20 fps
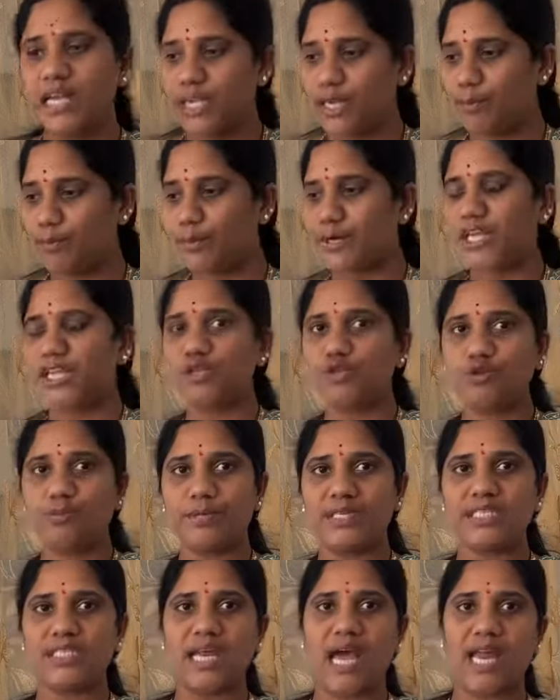ఇప్పుడు నేను
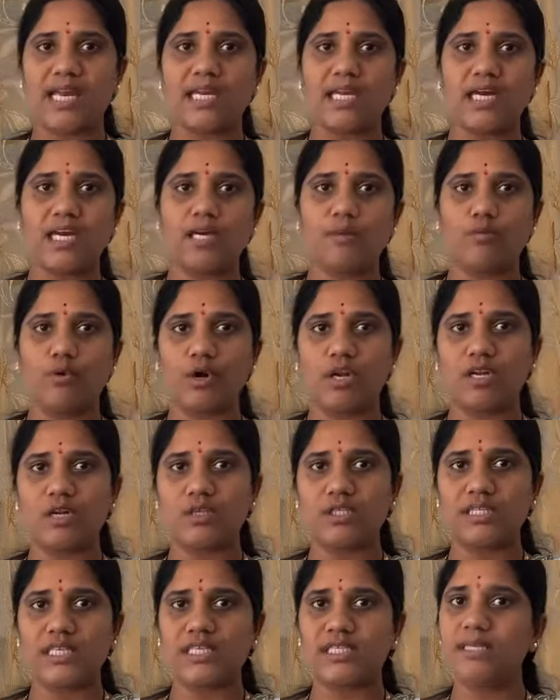చూపించిన ఆలియా కట్ మోడల్
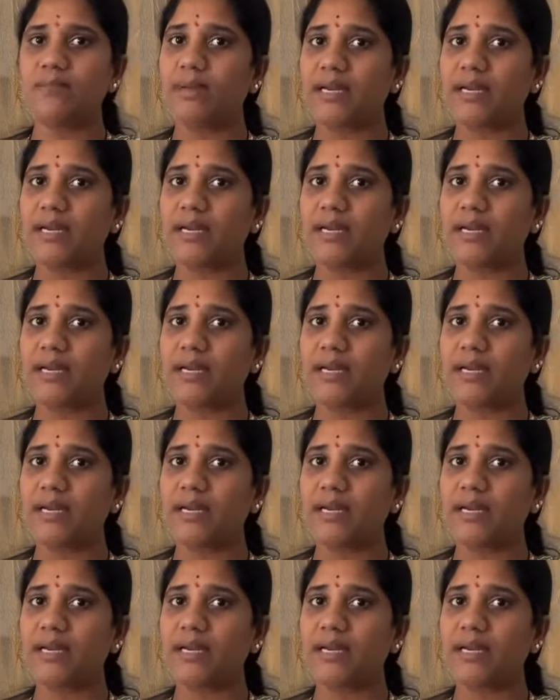వచ్చేసి